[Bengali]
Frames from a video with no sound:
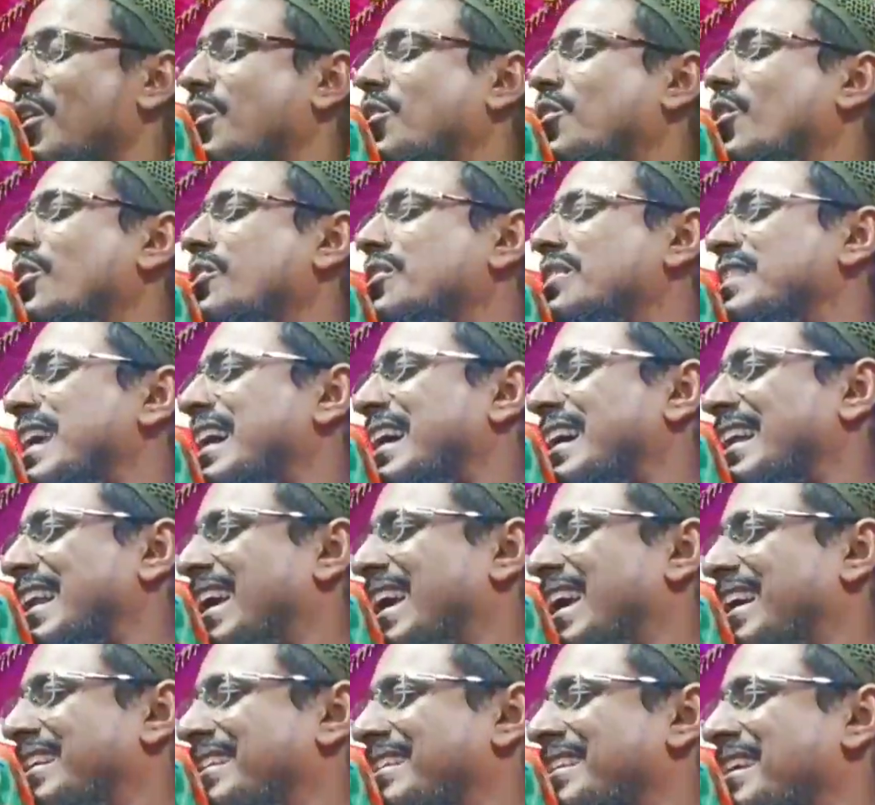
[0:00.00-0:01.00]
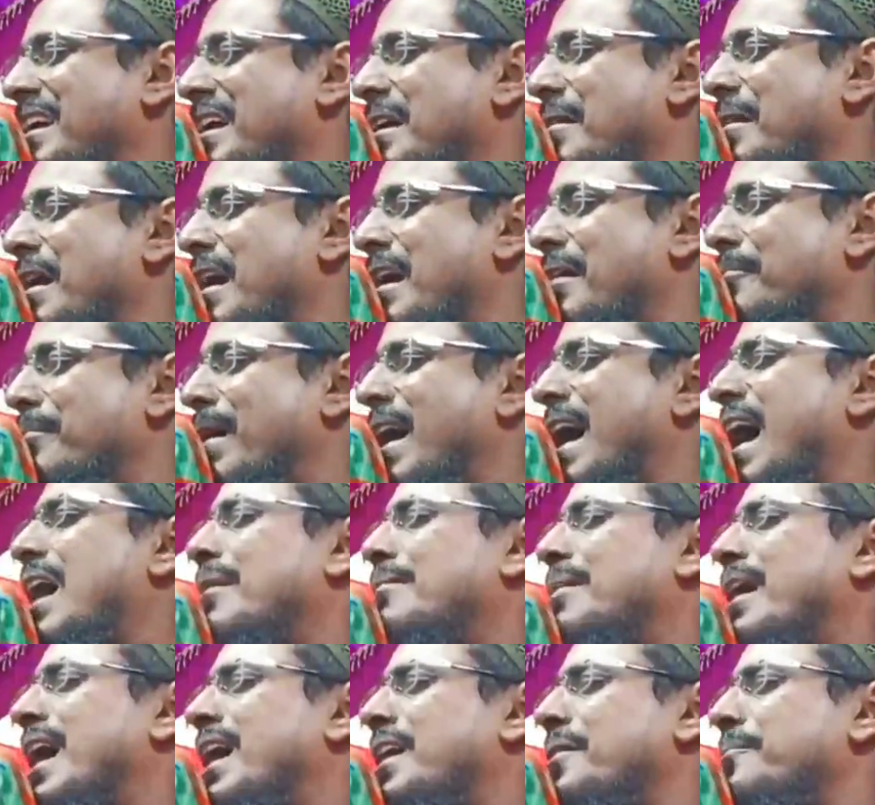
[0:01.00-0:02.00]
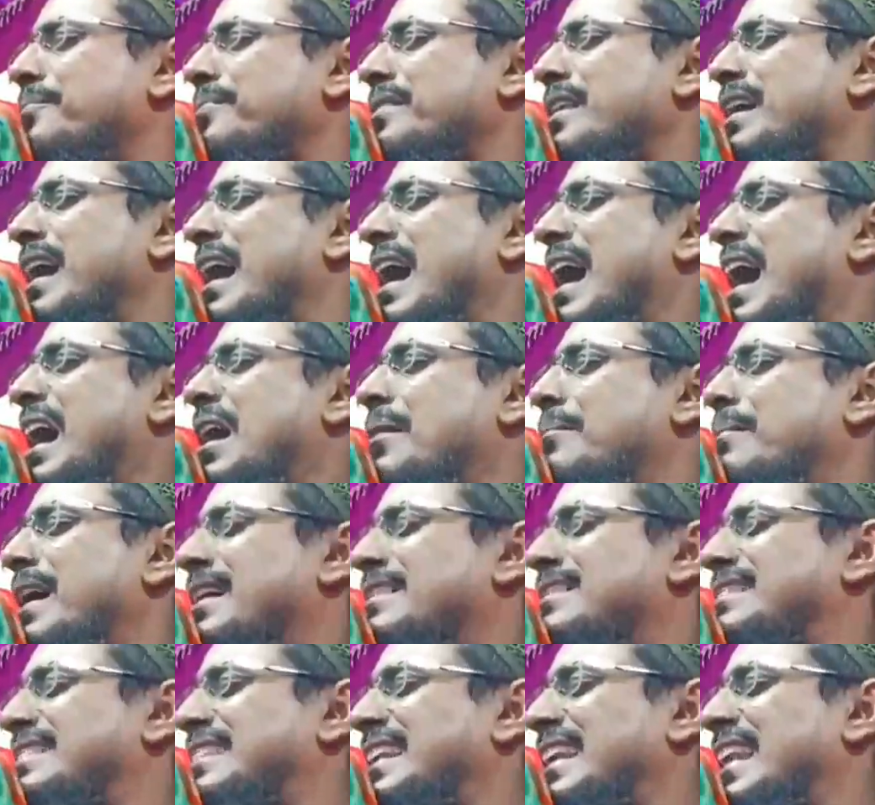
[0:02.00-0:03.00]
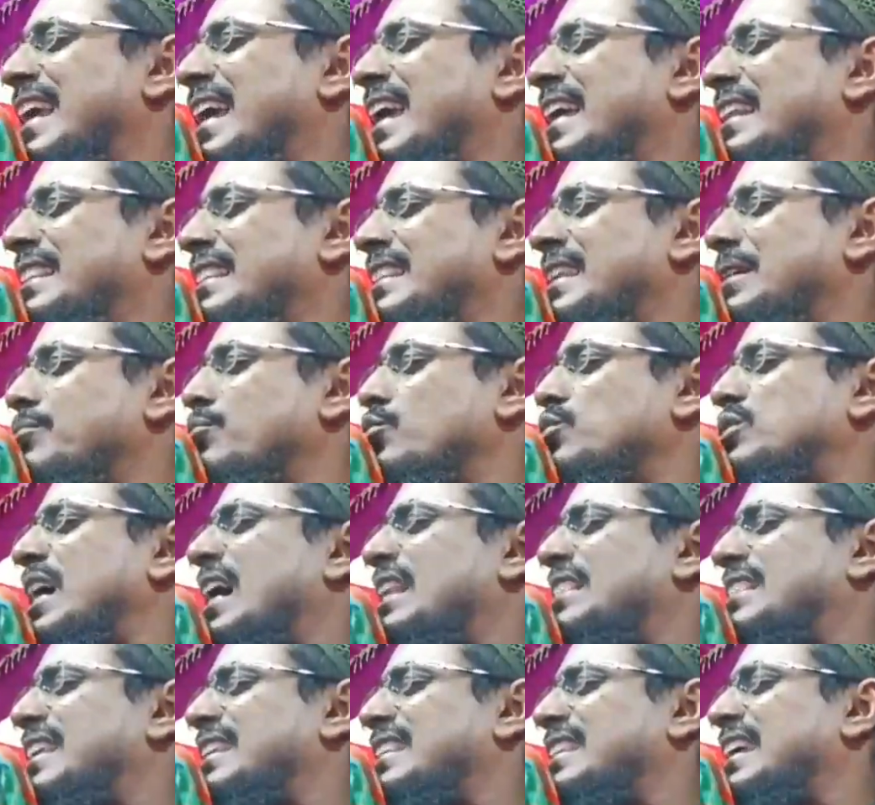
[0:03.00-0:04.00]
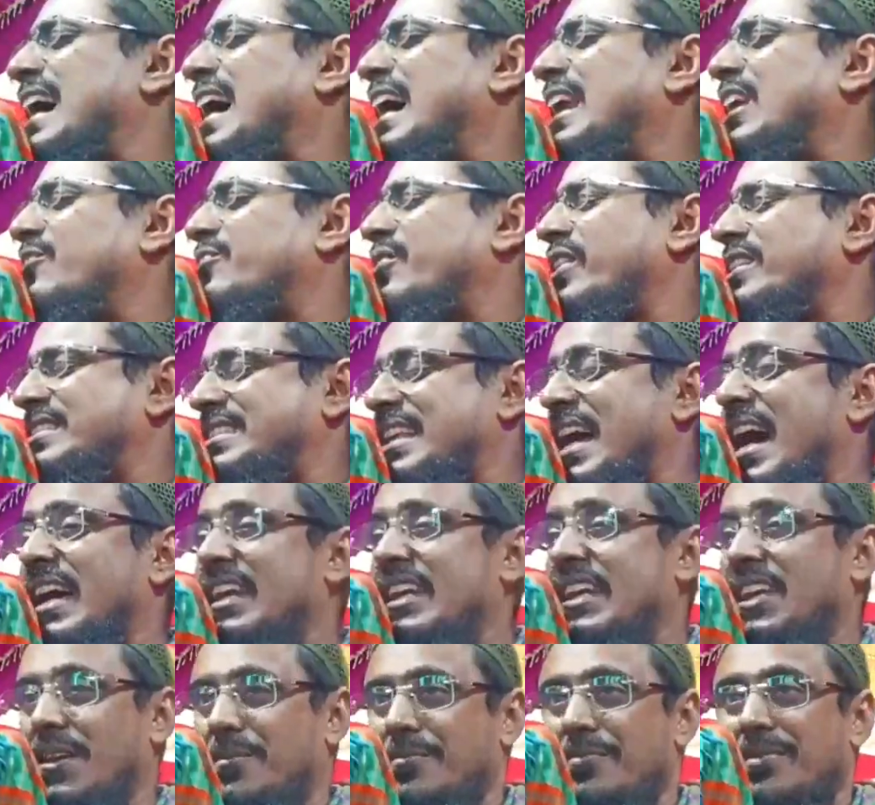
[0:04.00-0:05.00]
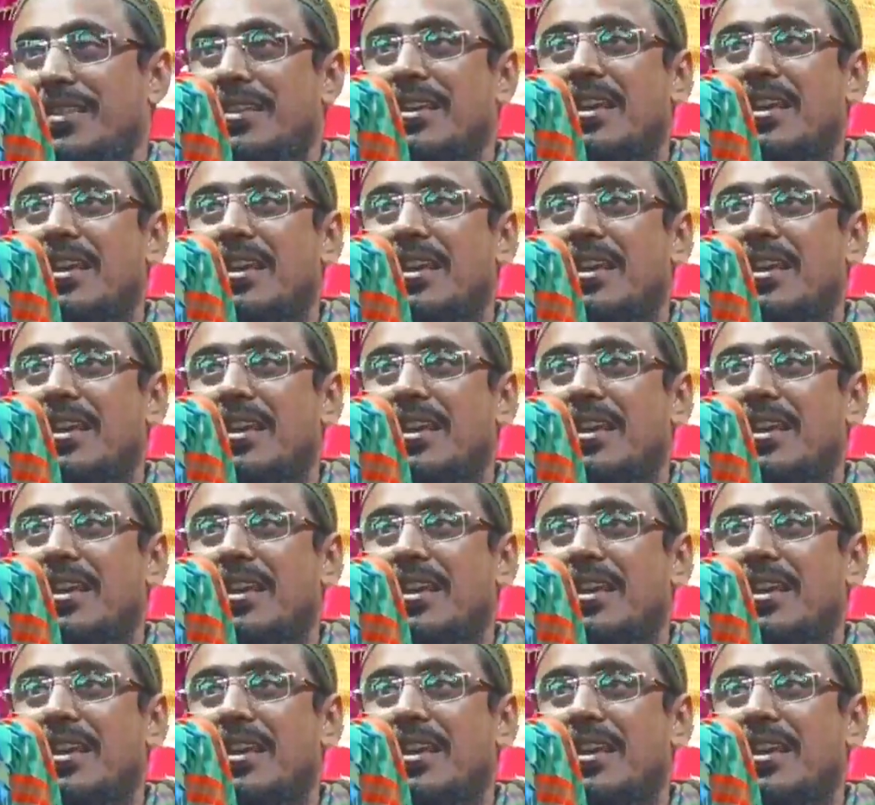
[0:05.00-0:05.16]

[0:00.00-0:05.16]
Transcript: তখন দেখলেন ভাই আমার আহমদ স্নেহেন্দি মুজাদ্দেদে আলফেসানি